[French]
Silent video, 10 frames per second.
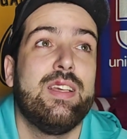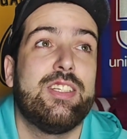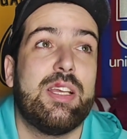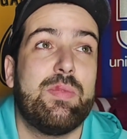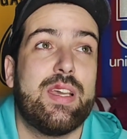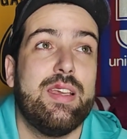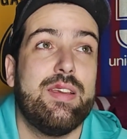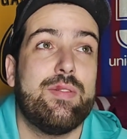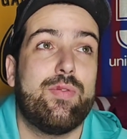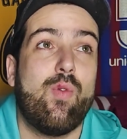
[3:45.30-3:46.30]

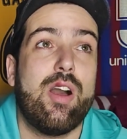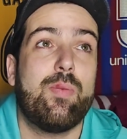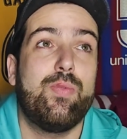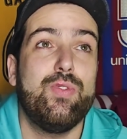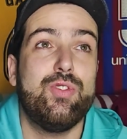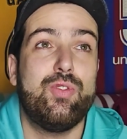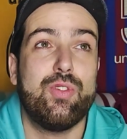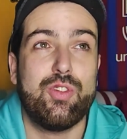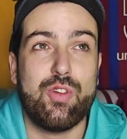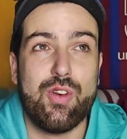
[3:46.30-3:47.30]
J'aimerais voir plus
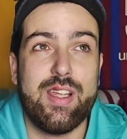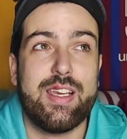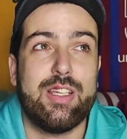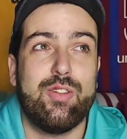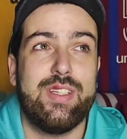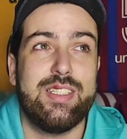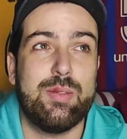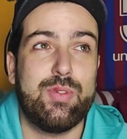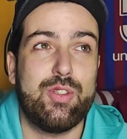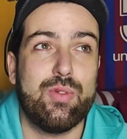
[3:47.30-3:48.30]
de colère et de
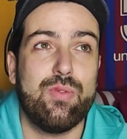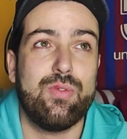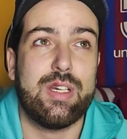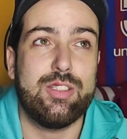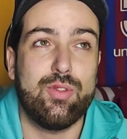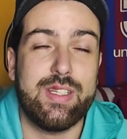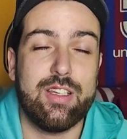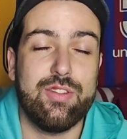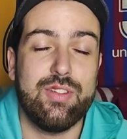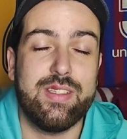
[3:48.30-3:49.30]
déception.
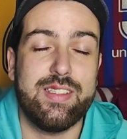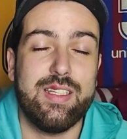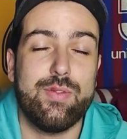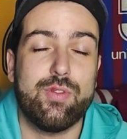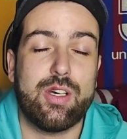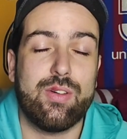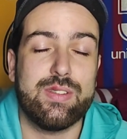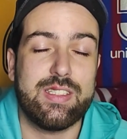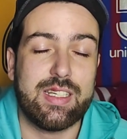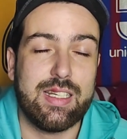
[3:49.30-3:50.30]
Résultat inutile, il faudra en
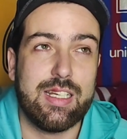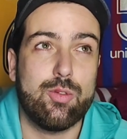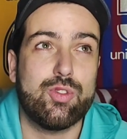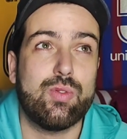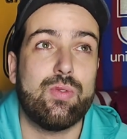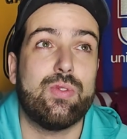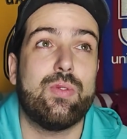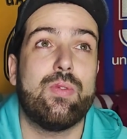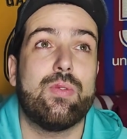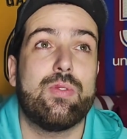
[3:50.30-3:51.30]
tirer les leçons.
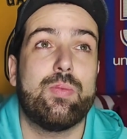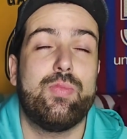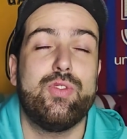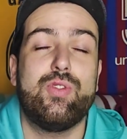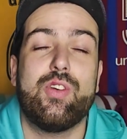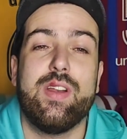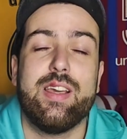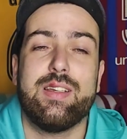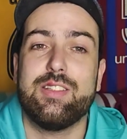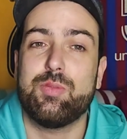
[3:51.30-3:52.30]
Donc, plus de
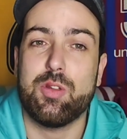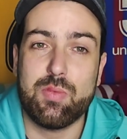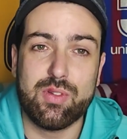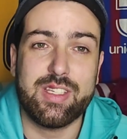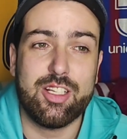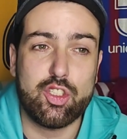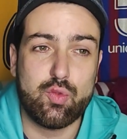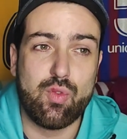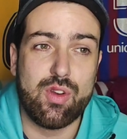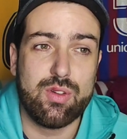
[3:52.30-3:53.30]
colère. Je me demande quel
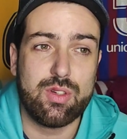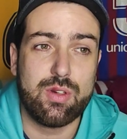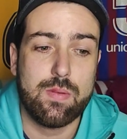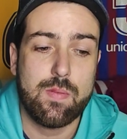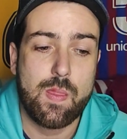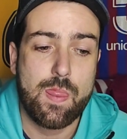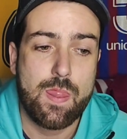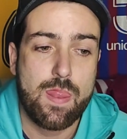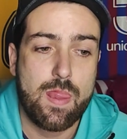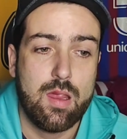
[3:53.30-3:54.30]
joueur.
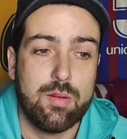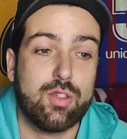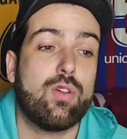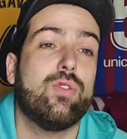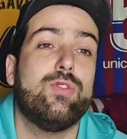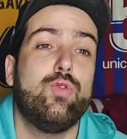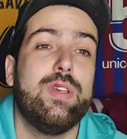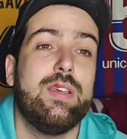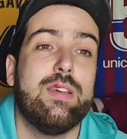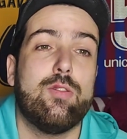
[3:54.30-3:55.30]
Parce que quand
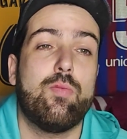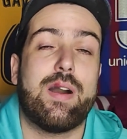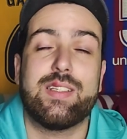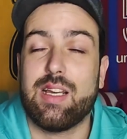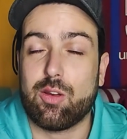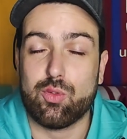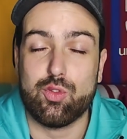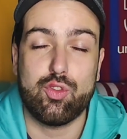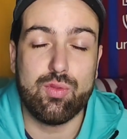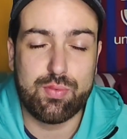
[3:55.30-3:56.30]
tu es au Barça, quand
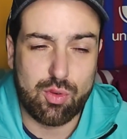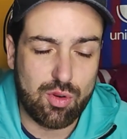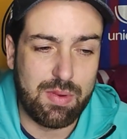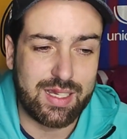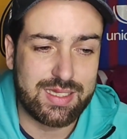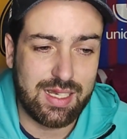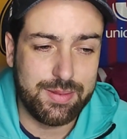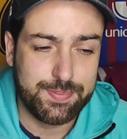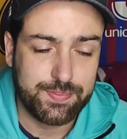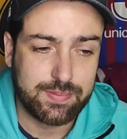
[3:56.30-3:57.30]
tu joues pour le Barça,